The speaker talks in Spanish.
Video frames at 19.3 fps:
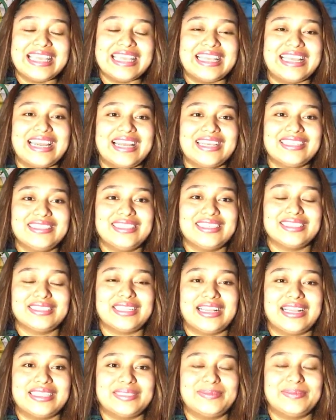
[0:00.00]
gracias
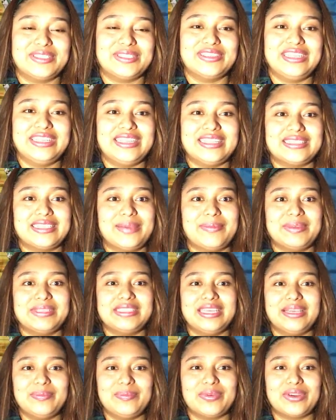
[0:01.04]
a las personitas que me
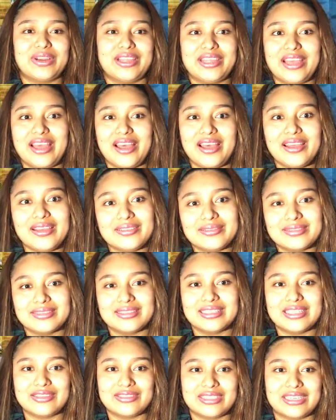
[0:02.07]
siguen por allá,
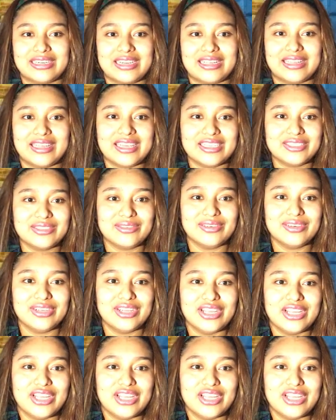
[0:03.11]
se los agradezco.